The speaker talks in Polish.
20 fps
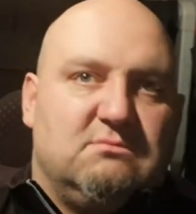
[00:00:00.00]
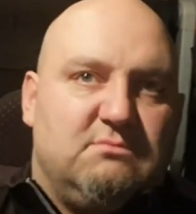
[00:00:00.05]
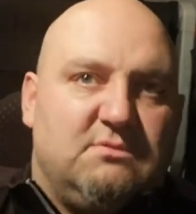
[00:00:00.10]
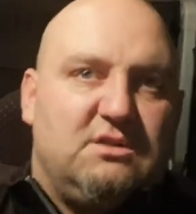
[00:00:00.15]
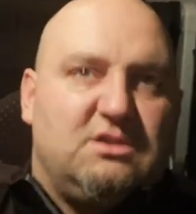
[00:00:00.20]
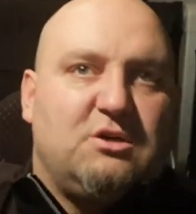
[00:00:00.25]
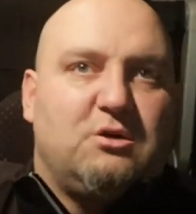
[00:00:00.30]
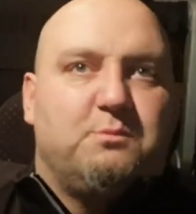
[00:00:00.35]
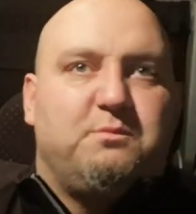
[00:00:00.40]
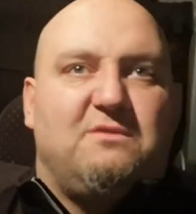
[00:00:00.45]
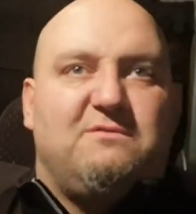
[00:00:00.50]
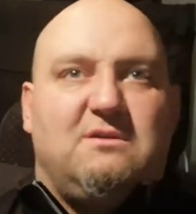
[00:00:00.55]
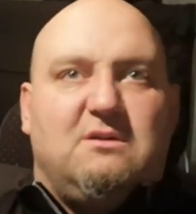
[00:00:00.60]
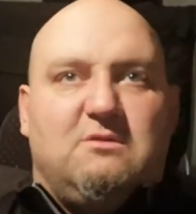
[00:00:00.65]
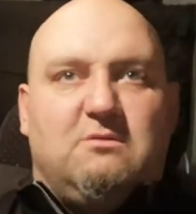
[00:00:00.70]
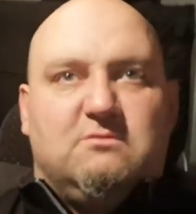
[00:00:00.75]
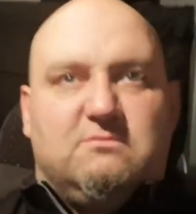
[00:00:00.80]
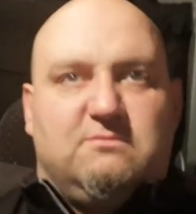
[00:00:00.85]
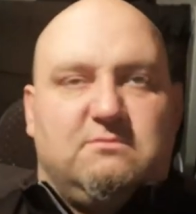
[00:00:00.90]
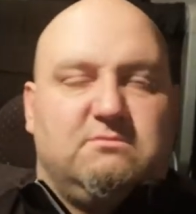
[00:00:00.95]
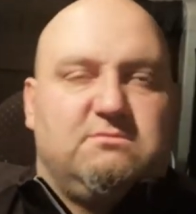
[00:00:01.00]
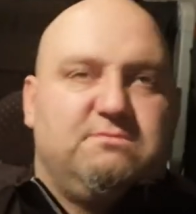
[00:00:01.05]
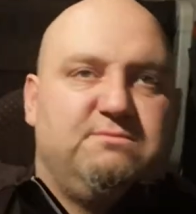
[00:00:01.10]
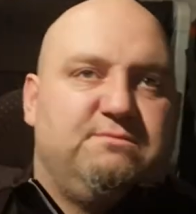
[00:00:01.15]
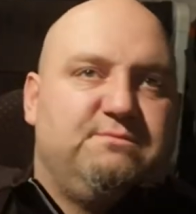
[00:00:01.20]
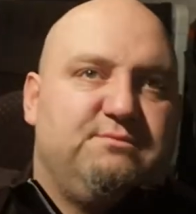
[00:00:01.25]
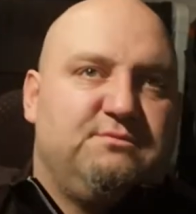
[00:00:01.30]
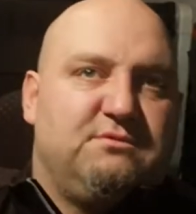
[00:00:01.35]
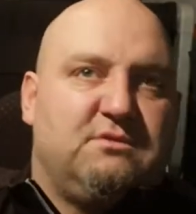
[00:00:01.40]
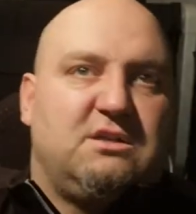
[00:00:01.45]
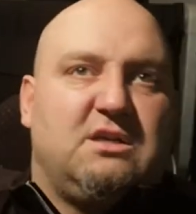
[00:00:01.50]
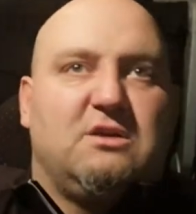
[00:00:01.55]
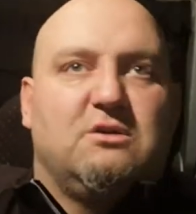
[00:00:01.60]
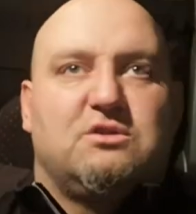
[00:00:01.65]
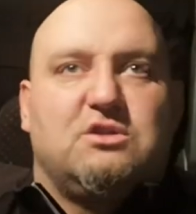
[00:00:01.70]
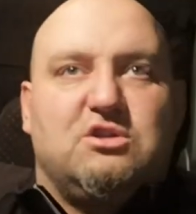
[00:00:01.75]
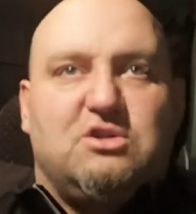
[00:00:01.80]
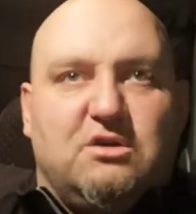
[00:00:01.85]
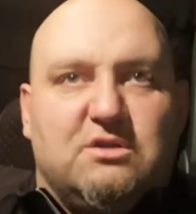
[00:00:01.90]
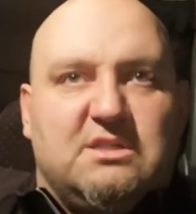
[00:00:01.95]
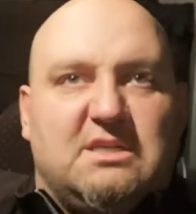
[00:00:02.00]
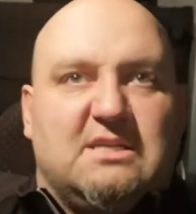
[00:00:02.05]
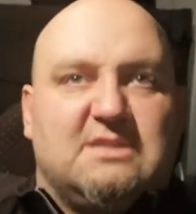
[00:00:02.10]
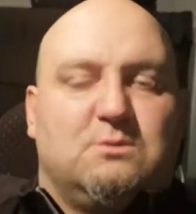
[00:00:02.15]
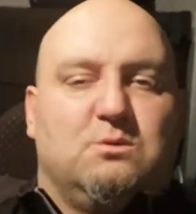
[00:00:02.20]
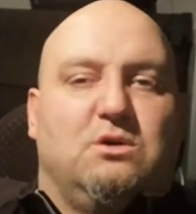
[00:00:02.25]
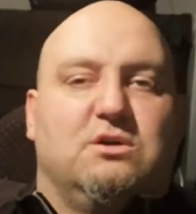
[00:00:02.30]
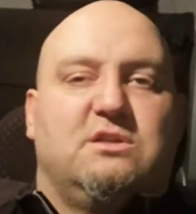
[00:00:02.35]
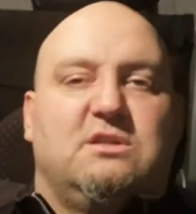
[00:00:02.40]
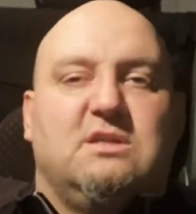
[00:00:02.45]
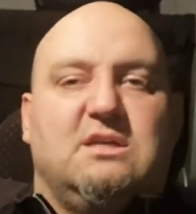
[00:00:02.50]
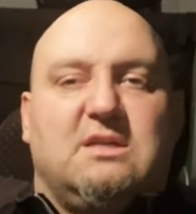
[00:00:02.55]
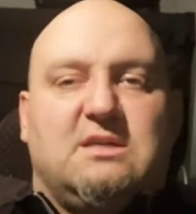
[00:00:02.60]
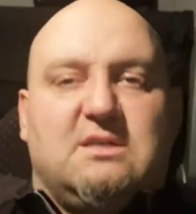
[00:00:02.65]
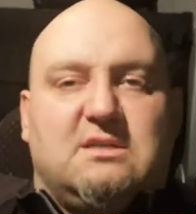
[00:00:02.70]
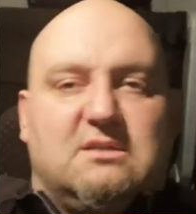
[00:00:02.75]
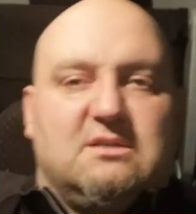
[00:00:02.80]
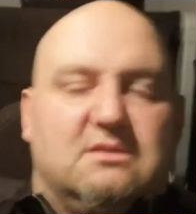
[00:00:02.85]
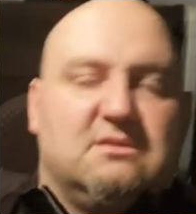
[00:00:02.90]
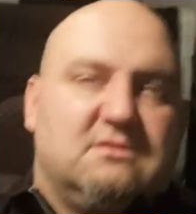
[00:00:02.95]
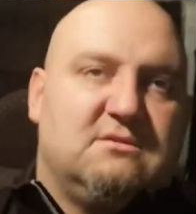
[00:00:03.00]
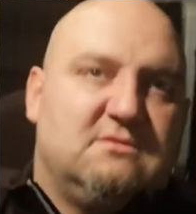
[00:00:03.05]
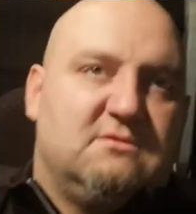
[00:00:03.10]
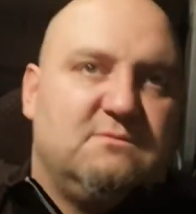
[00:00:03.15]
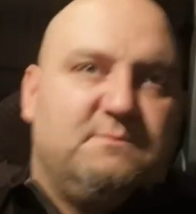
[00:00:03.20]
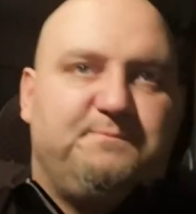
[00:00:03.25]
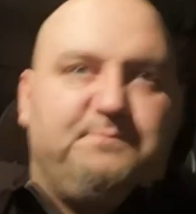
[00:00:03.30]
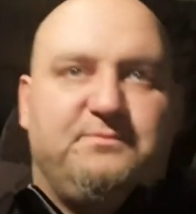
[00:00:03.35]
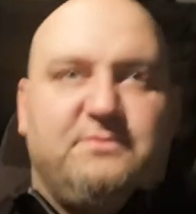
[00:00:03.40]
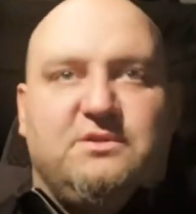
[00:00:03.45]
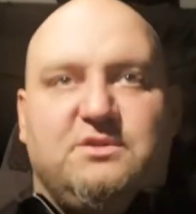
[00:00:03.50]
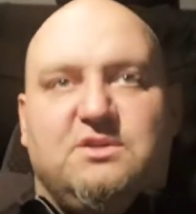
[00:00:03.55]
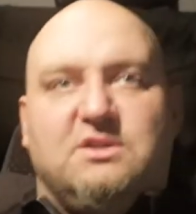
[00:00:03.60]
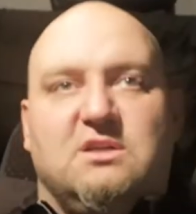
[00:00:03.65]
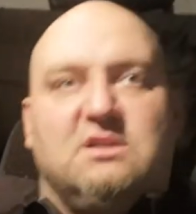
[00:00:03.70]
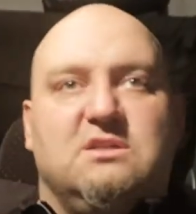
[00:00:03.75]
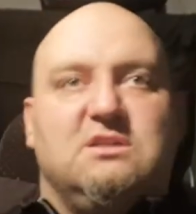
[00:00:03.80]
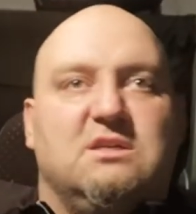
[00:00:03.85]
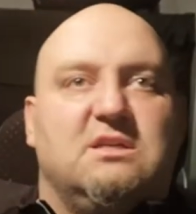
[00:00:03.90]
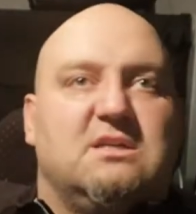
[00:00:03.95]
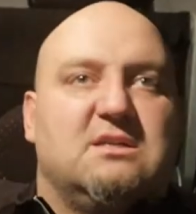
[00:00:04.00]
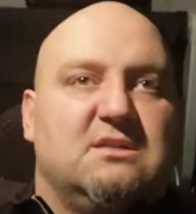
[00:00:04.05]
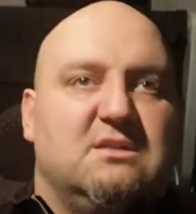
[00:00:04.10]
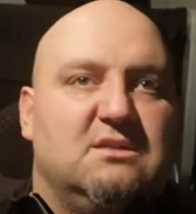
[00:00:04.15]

Będę kupował do tego 1000 zł silnik